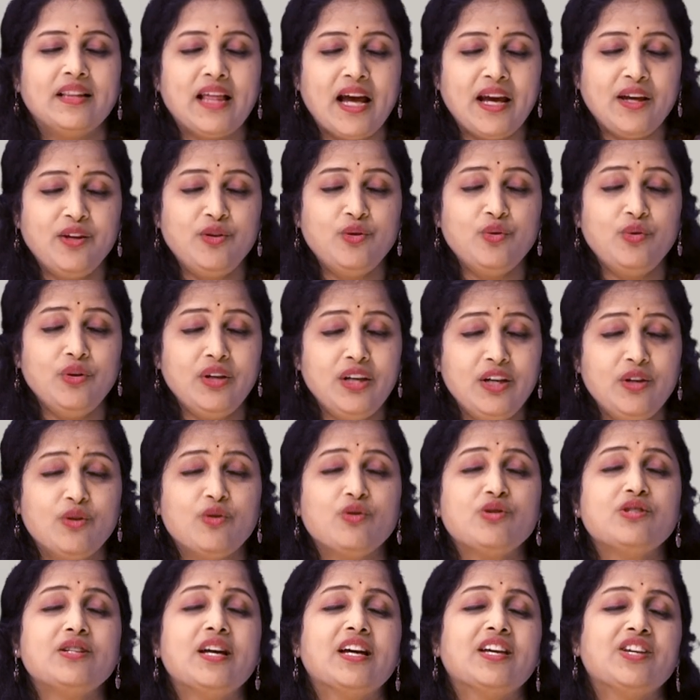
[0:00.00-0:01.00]
థ్యాంక్ యూ
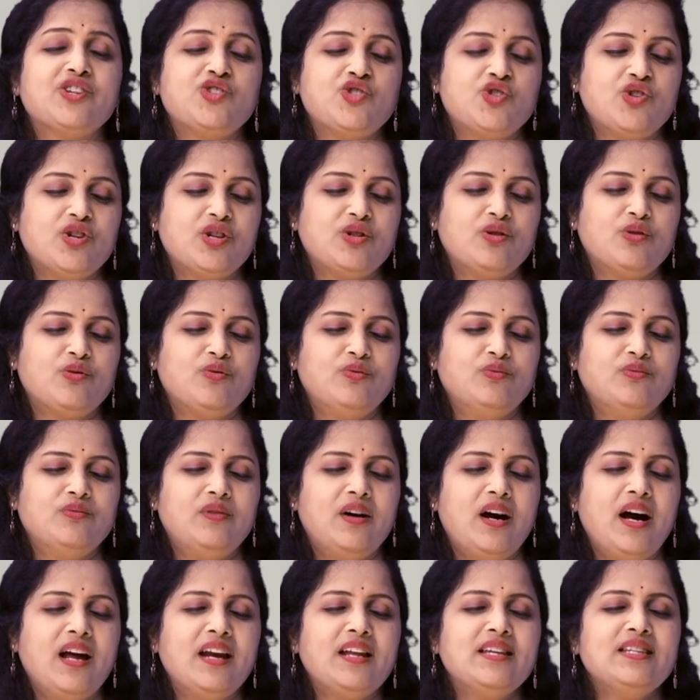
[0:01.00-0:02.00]
ఈరోజు నాకు ఇచ్చినందుకు
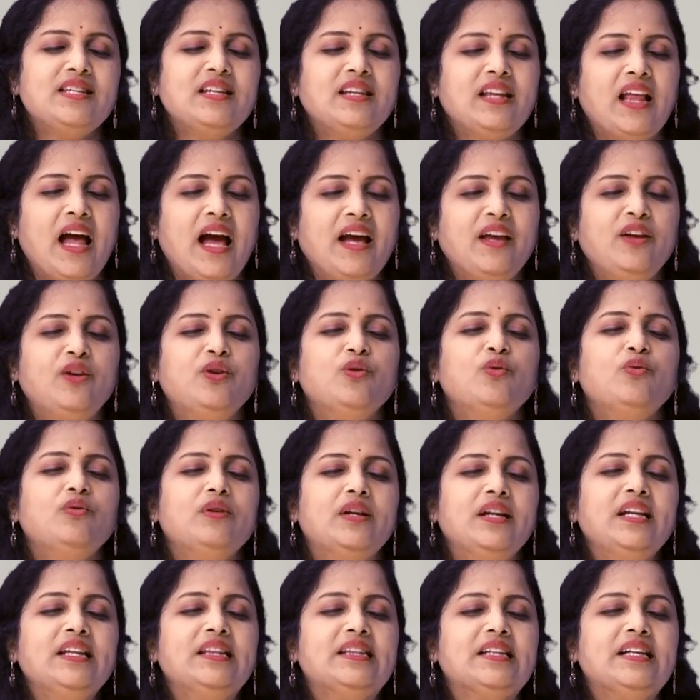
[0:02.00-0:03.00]
అనేసి థ్యాంక్ యూ
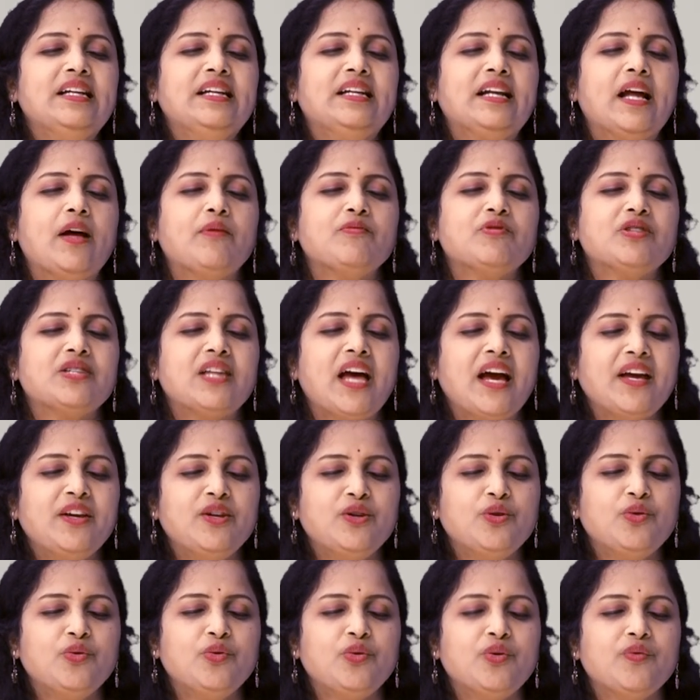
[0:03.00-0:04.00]
అని త్రీ టైమ్స్
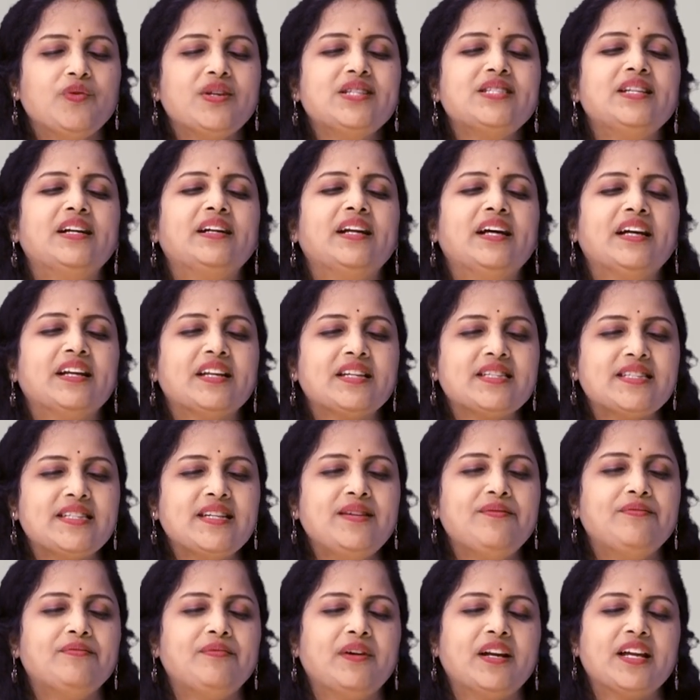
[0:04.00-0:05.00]
థ్యాంక్ యూ యూనివర్స్ దట్ ఐ
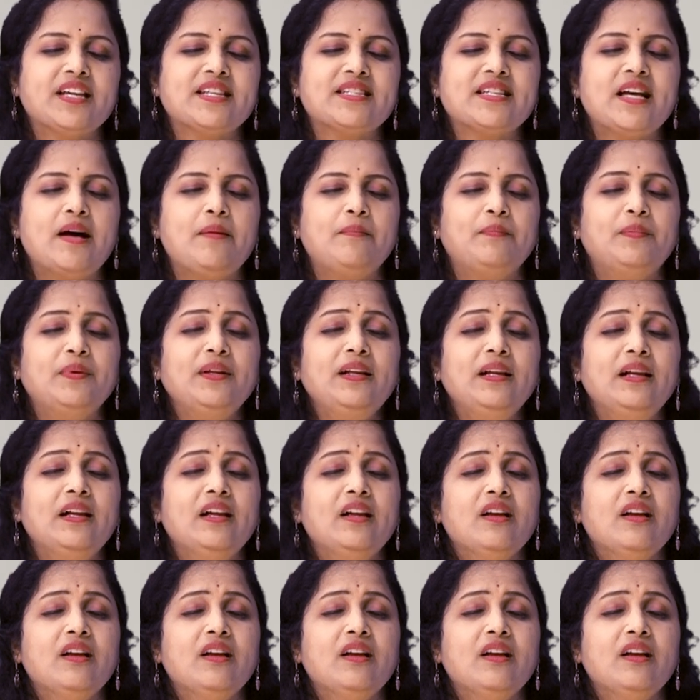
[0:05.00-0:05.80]
రిసీవ్ ఫర్ ఎగ్జాంపుల్